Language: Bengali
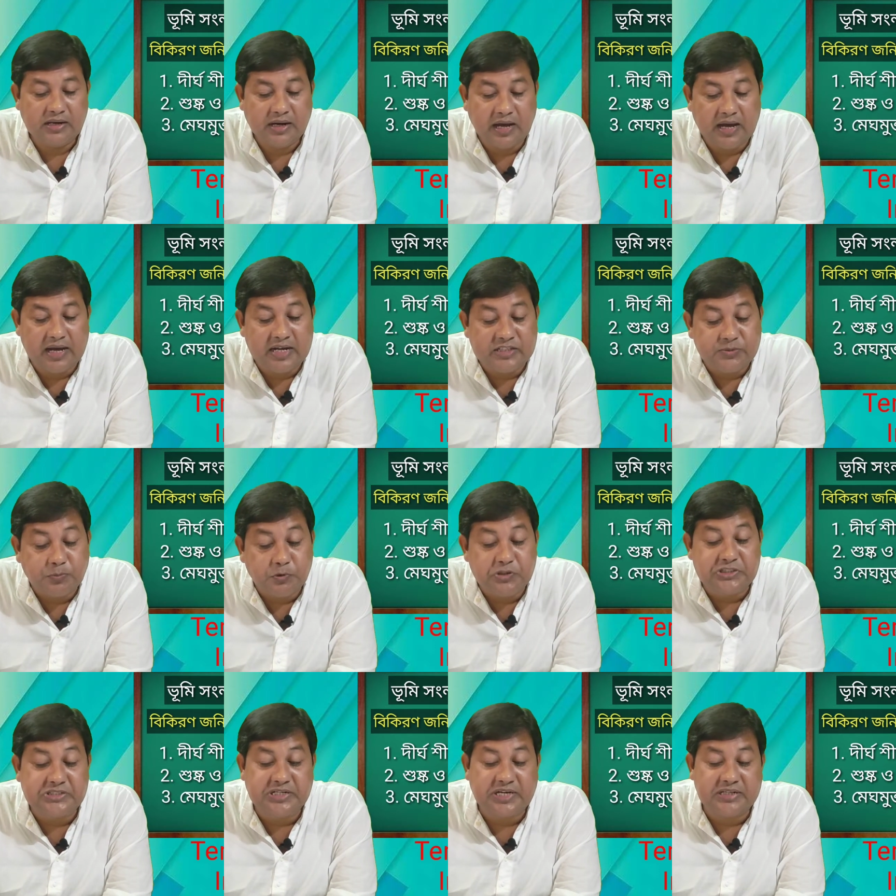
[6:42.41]
না আকাশ
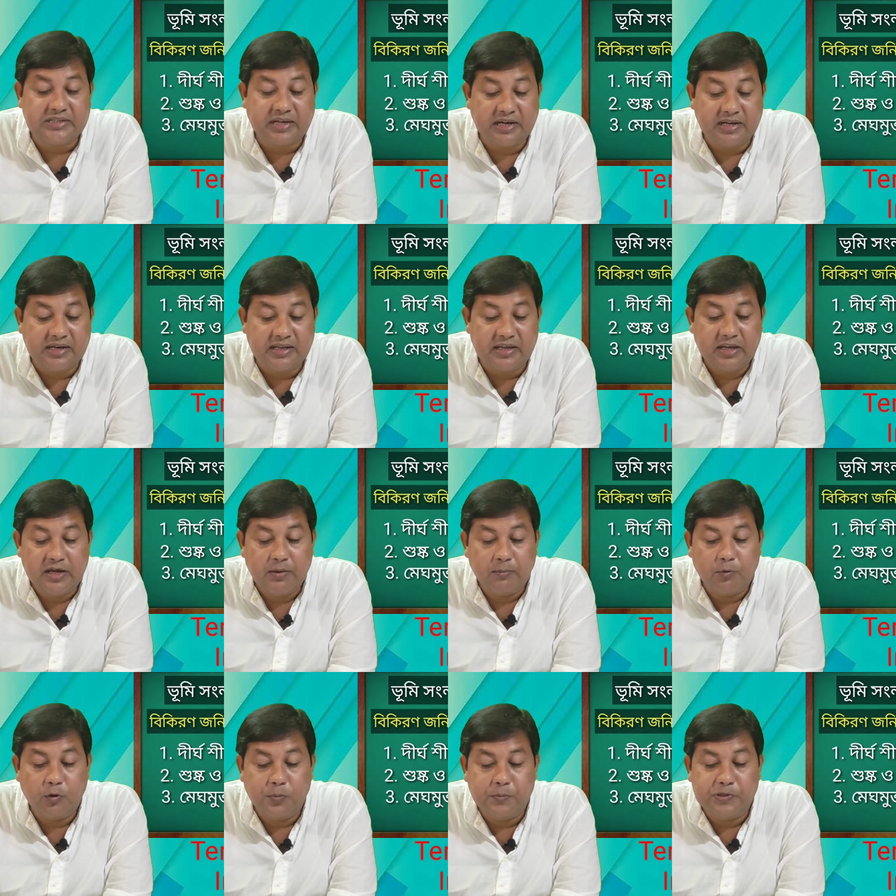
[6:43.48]
পরিষ্কার থাকলে
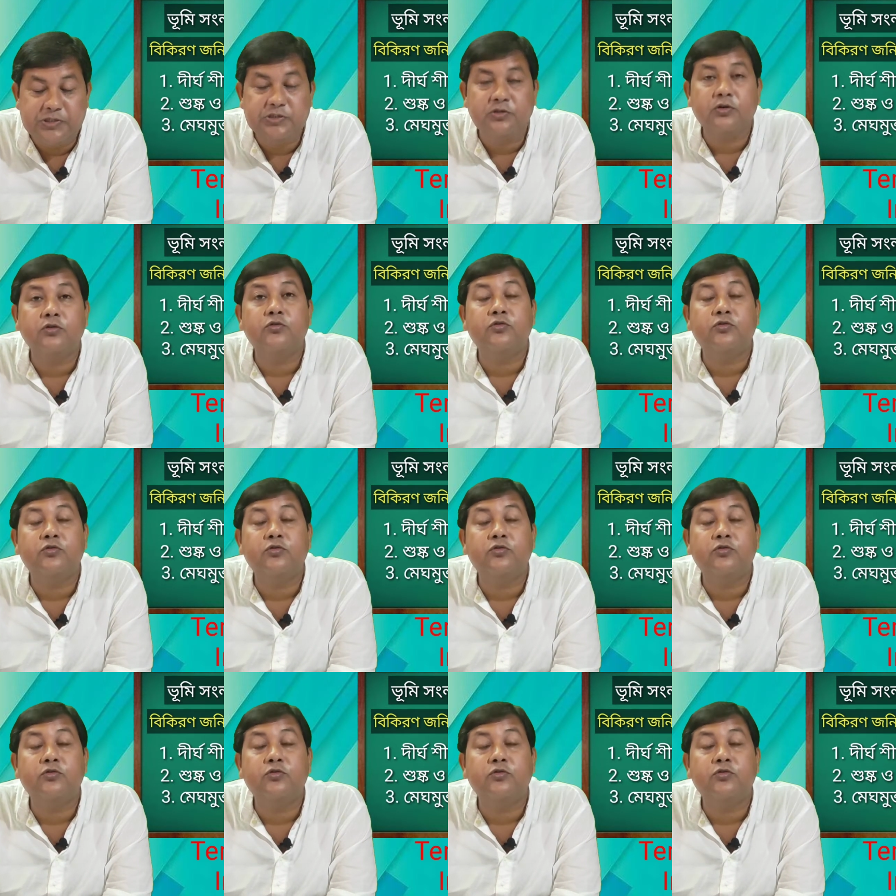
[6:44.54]
ভূপৃষ্ঠ